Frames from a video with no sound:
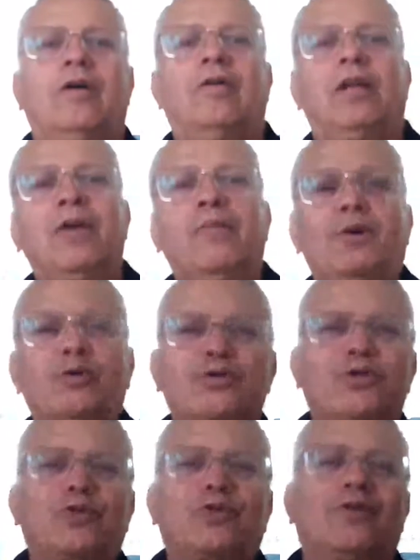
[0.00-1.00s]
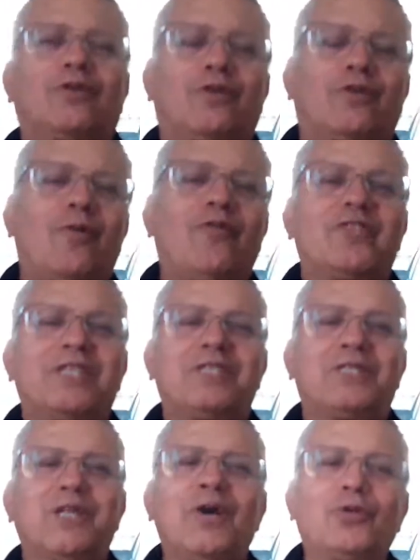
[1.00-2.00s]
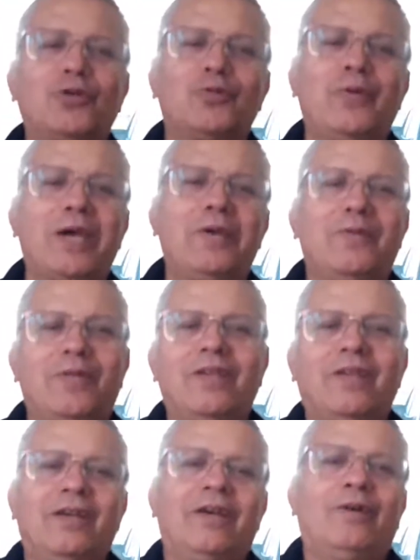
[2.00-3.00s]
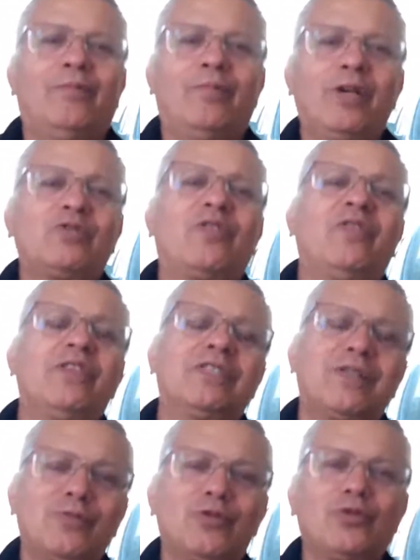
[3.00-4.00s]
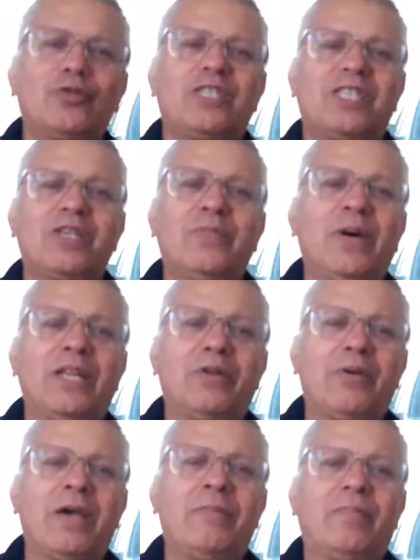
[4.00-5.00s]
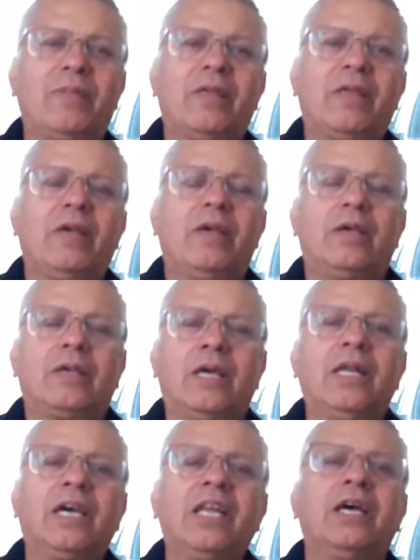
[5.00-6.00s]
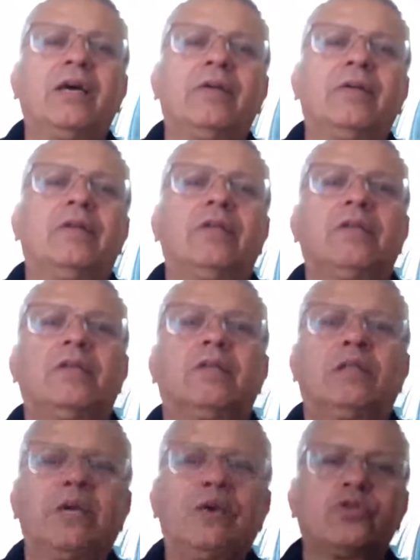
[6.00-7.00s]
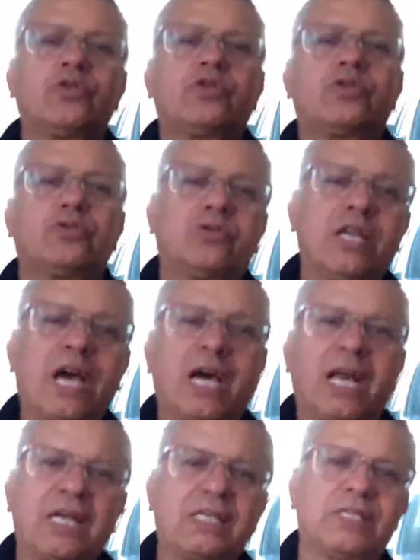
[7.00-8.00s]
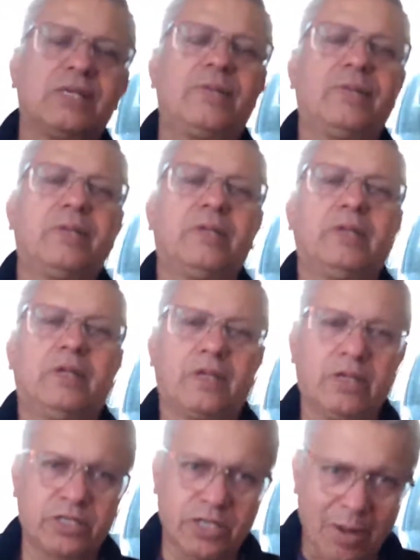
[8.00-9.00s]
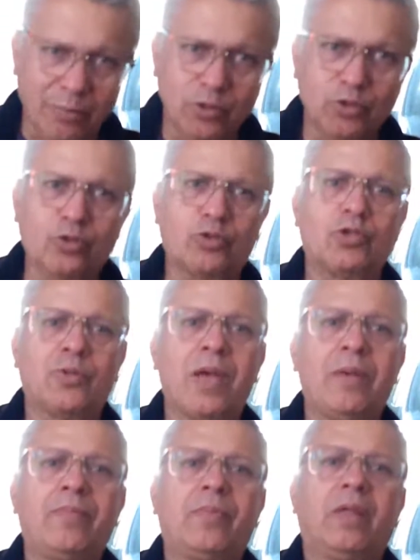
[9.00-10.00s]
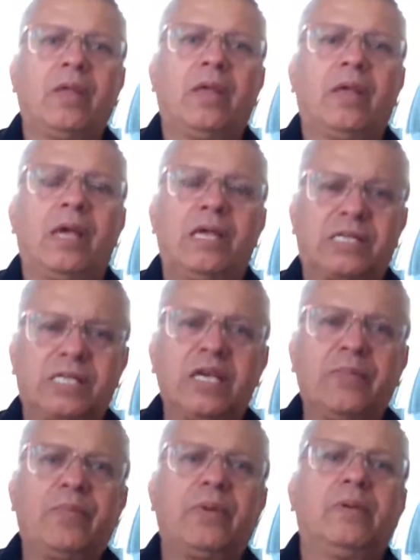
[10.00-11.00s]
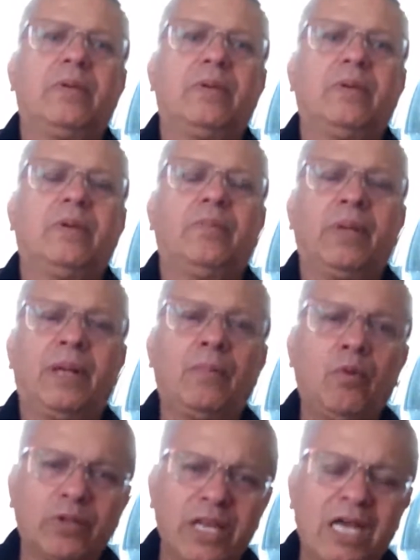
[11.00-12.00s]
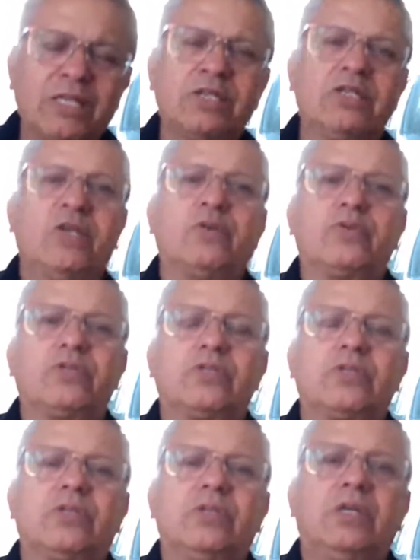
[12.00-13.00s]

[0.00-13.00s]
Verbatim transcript: Olá, irmãos, como vocês estão? Tudo bem? Mais uma vez estamos juntos essa semana, não é? Que alegria! Deus nos dá a graça de estarmos juntos, não é? É sempre pela bondade de Deus.